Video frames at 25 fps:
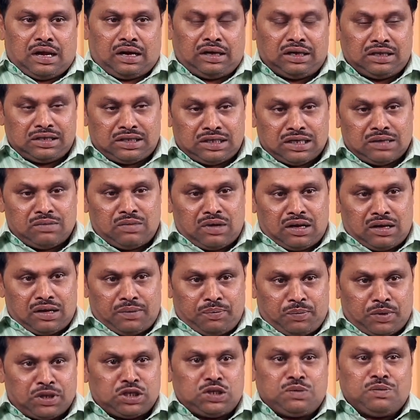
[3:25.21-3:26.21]
అంటే సినిమా
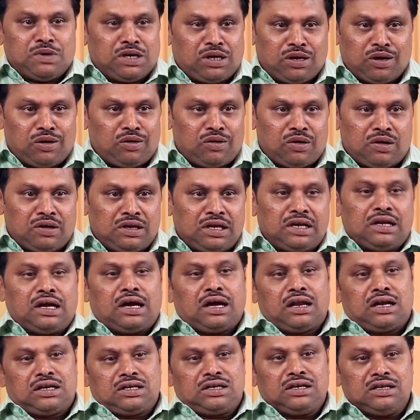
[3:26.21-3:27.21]
ప్రెస్ మీట్లలో
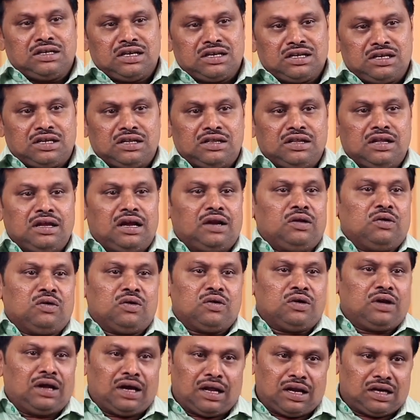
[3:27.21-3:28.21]
ఎన్ని కలెక్షన్లు చేసింది అన్ని
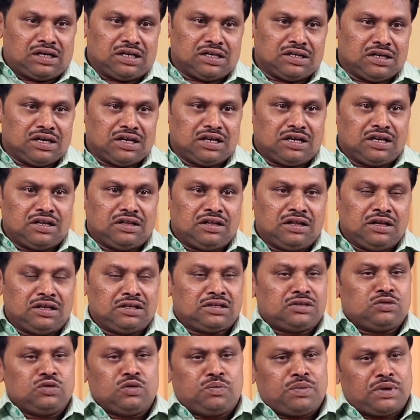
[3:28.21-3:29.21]
కోట్ల కలెక్షన్ చేసింది
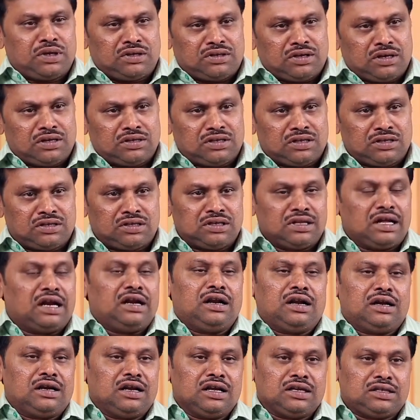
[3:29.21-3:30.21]
సూపర్ సక్సెస్
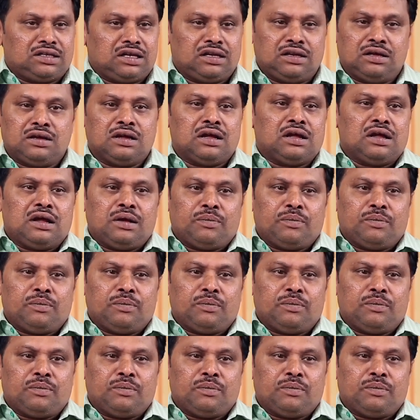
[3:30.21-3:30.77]
హండ్రెడ్ డేస్ అని